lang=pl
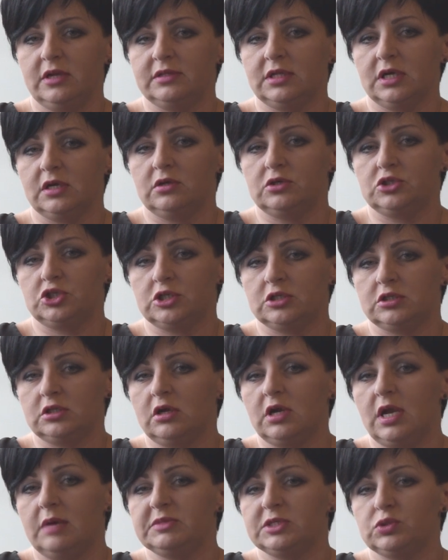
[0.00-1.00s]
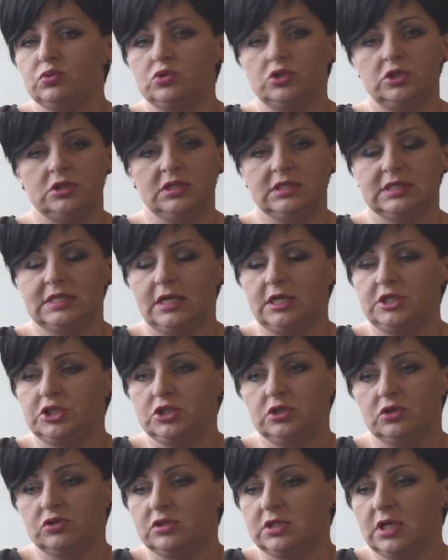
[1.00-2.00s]
dlatego że to nam służy
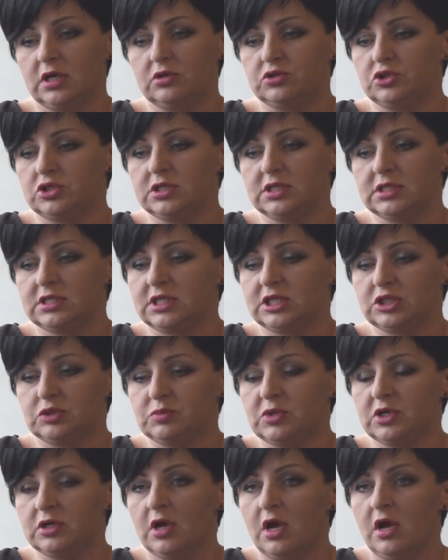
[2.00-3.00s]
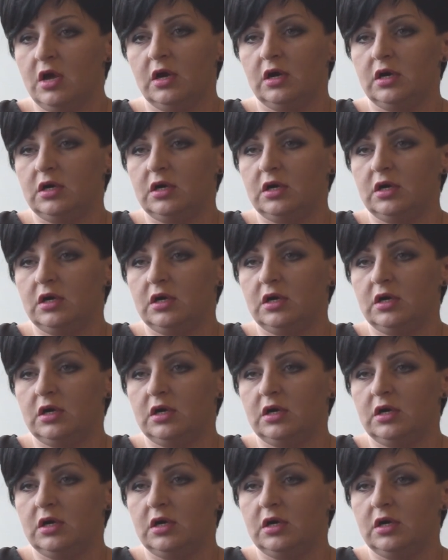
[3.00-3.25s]
niezależnie od tego, czy jesteśmy e,